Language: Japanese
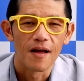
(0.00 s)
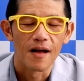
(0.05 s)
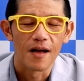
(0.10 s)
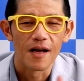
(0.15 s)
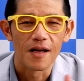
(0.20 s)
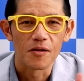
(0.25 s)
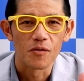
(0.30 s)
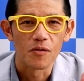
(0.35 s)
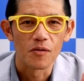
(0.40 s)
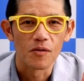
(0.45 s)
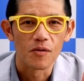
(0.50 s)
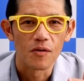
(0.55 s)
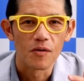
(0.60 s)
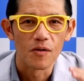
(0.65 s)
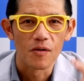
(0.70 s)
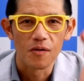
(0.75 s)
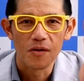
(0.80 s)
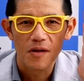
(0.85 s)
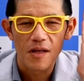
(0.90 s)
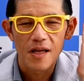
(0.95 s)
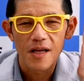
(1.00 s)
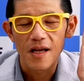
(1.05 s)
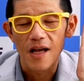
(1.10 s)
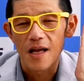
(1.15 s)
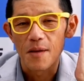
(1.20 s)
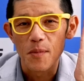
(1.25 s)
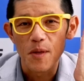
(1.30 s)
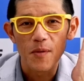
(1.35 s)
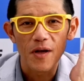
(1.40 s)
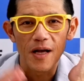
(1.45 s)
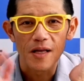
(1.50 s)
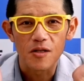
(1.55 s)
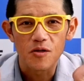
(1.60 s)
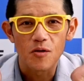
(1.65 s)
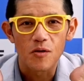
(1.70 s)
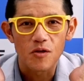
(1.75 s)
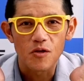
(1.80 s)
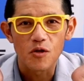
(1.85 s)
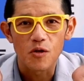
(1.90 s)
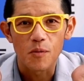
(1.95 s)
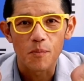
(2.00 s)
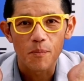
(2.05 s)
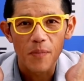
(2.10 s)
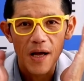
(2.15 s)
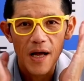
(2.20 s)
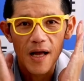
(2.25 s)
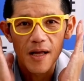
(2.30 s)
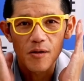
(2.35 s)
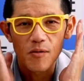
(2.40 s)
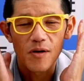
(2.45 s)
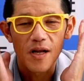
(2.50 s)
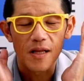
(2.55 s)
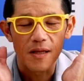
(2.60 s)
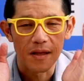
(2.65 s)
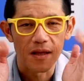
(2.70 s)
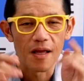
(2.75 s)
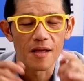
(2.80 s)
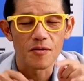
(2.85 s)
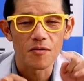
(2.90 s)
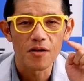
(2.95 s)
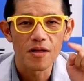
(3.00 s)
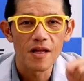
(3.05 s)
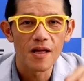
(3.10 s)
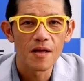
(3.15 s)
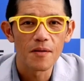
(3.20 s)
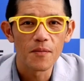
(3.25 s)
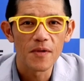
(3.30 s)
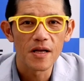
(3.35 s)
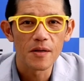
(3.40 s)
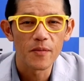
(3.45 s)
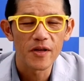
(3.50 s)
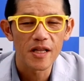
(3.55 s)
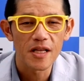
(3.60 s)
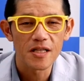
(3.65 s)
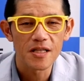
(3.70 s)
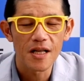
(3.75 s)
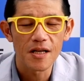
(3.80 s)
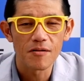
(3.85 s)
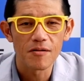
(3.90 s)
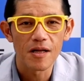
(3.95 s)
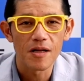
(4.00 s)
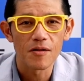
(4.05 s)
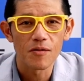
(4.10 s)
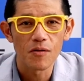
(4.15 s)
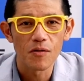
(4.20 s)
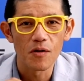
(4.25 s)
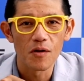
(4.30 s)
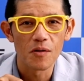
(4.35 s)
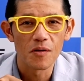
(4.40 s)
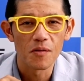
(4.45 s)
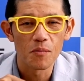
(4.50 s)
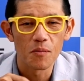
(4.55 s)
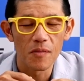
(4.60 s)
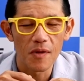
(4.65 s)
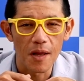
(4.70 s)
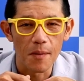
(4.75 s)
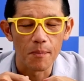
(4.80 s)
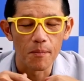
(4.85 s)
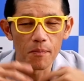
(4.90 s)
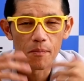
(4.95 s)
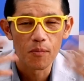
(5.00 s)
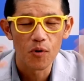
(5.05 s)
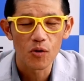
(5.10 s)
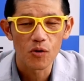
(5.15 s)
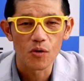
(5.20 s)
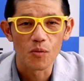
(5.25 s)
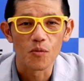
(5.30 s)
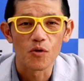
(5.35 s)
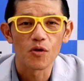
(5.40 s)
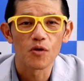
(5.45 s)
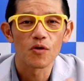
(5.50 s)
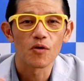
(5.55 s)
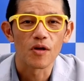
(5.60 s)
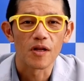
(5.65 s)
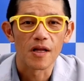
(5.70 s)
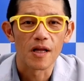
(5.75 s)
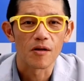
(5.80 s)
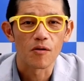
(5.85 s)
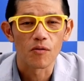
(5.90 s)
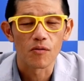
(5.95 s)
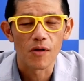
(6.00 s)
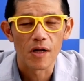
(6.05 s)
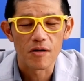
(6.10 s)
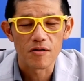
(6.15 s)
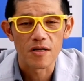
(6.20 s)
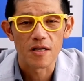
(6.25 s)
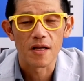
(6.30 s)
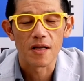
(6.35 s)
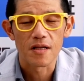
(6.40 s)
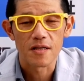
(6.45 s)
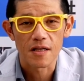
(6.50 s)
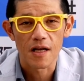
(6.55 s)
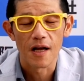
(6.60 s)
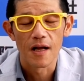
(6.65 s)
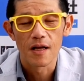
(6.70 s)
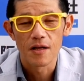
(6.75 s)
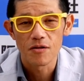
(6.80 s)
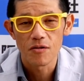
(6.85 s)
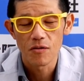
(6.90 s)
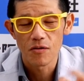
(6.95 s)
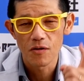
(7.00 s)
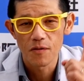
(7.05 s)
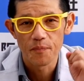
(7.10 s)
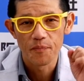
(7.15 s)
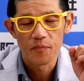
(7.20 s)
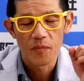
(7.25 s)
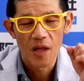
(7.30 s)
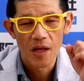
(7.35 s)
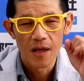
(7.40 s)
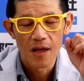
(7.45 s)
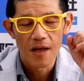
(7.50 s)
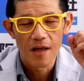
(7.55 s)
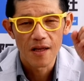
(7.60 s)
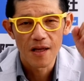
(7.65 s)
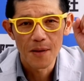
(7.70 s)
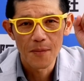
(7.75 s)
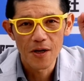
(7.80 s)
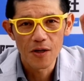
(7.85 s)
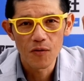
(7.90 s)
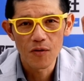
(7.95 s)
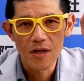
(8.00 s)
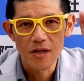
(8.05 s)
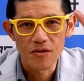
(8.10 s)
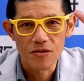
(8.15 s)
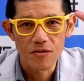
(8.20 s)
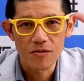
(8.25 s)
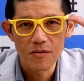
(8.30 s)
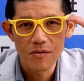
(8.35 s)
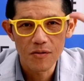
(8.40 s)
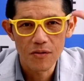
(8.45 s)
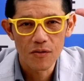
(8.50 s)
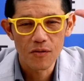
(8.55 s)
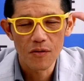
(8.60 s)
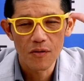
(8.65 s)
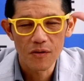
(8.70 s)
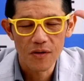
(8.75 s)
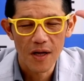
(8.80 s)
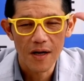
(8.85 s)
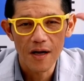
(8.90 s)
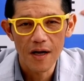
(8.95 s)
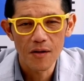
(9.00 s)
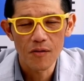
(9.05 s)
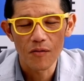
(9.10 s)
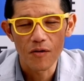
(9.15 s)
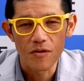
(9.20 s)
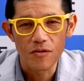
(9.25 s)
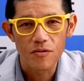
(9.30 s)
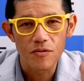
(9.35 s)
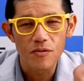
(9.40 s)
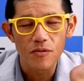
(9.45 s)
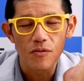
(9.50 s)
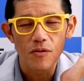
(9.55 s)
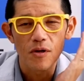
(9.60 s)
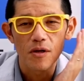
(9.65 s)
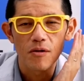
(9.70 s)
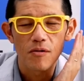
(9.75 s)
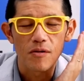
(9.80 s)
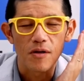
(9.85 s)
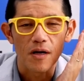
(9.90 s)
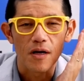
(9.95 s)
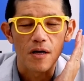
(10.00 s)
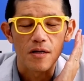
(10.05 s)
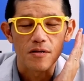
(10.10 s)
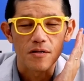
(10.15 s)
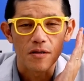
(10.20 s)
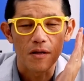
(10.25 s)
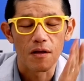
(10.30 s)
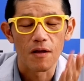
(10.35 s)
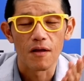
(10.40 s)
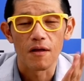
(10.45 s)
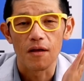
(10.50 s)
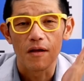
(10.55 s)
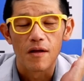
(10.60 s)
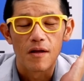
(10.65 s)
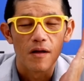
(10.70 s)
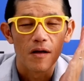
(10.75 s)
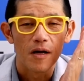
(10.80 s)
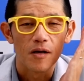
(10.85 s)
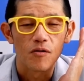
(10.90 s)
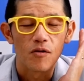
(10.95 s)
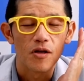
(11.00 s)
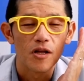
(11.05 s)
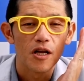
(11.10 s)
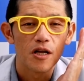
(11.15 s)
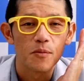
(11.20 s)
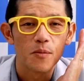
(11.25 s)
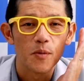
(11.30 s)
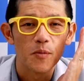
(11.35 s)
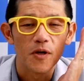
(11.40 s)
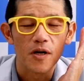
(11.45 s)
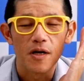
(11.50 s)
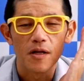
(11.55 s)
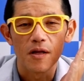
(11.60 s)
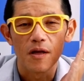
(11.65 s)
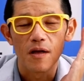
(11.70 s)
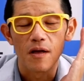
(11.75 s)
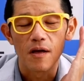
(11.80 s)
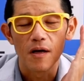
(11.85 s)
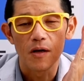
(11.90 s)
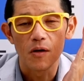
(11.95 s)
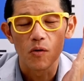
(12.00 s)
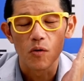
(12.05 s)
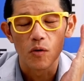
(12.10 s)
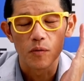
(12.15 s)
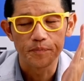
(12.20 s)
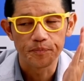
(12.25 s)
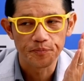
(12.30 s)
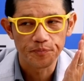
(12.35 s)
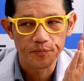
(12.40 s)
あの一回耳がちょちょっとパーッとなってそれでままた下下るとねポッと元通りになることあるじゃないですかその山の上にずっと高いところにずっといるような感じであの左耳がねあの